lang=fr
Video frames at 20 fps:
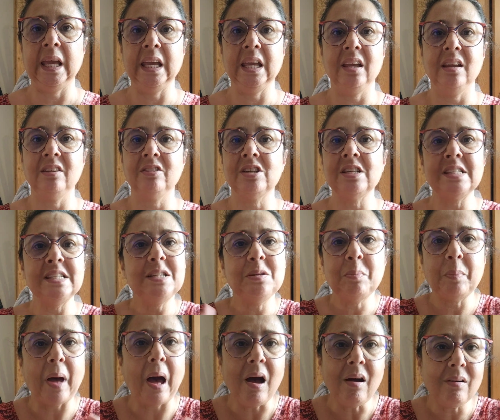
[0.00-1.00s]
Et
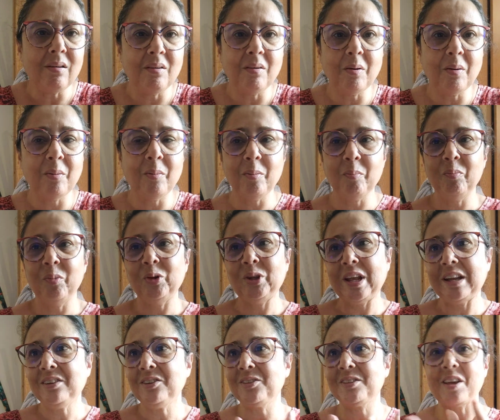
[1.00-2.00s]
j'hésite pas, euh,
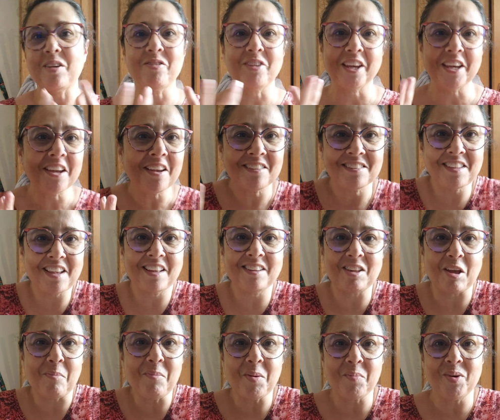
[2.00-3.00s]
peut-être que ça fait rire
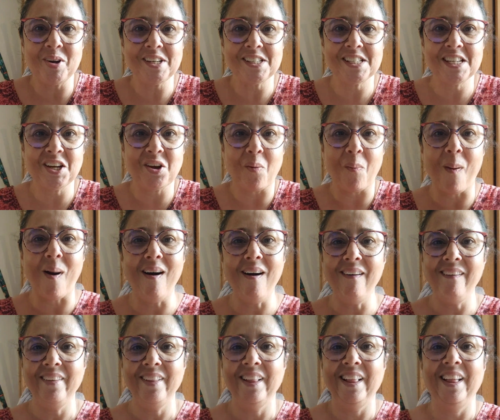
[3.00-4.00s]
certains, mais moi j'y
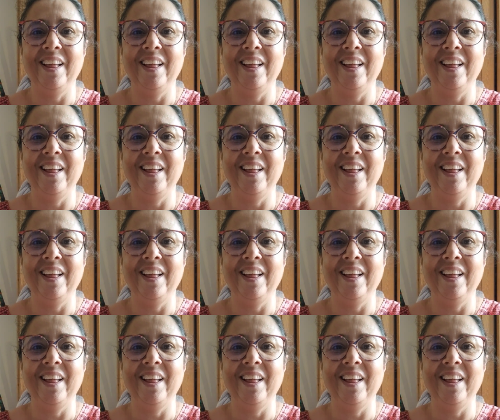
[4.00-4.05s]
crois,